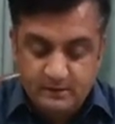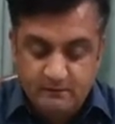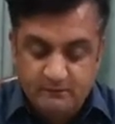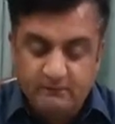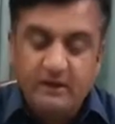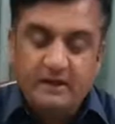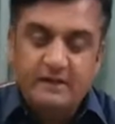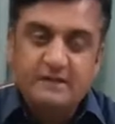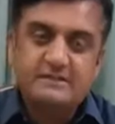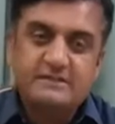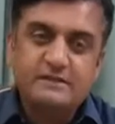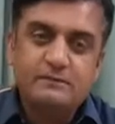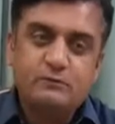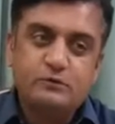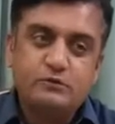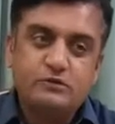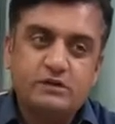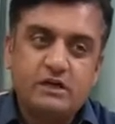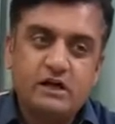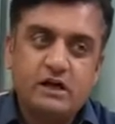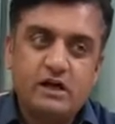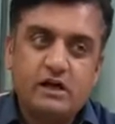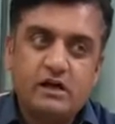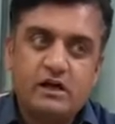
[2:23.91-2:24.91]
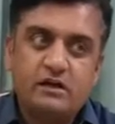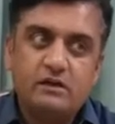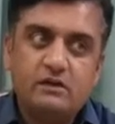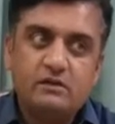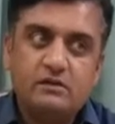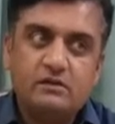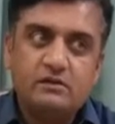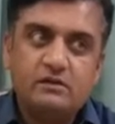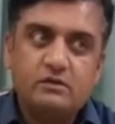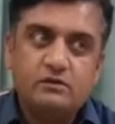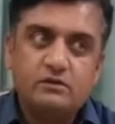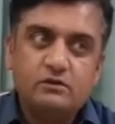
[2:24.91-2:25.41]
वाले से पूछा
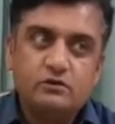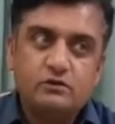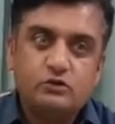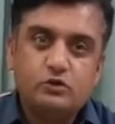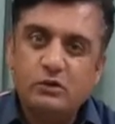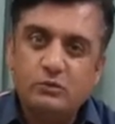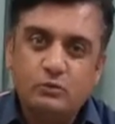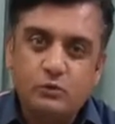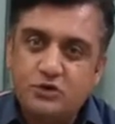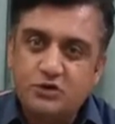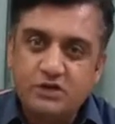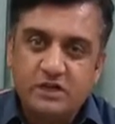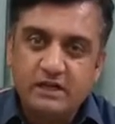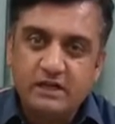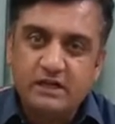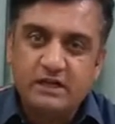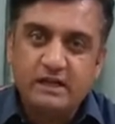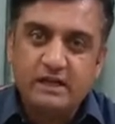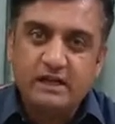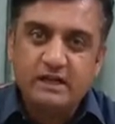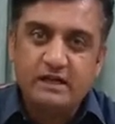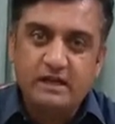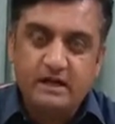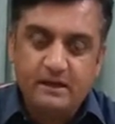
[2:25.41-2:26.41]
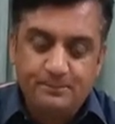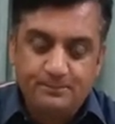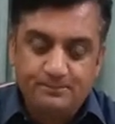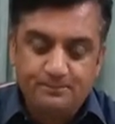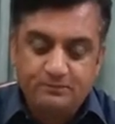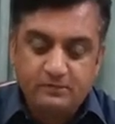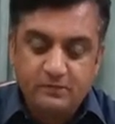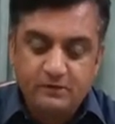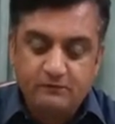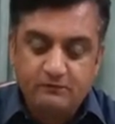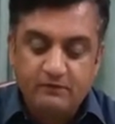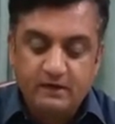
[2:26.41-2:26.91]
थोड़ा मुश्किल नहीं लग रहा है
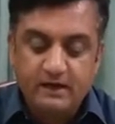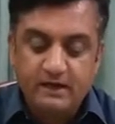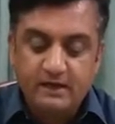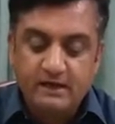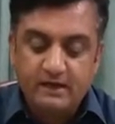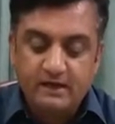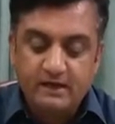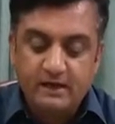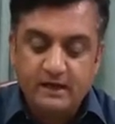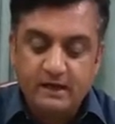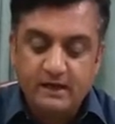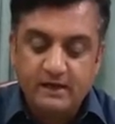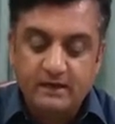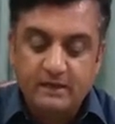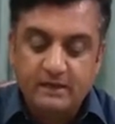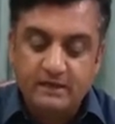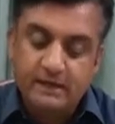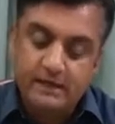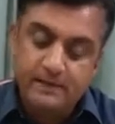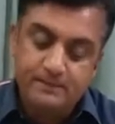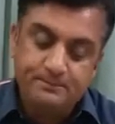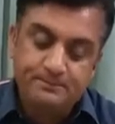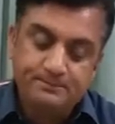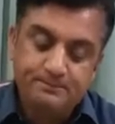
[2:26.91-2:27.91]
वाले ने कहा कि नहीं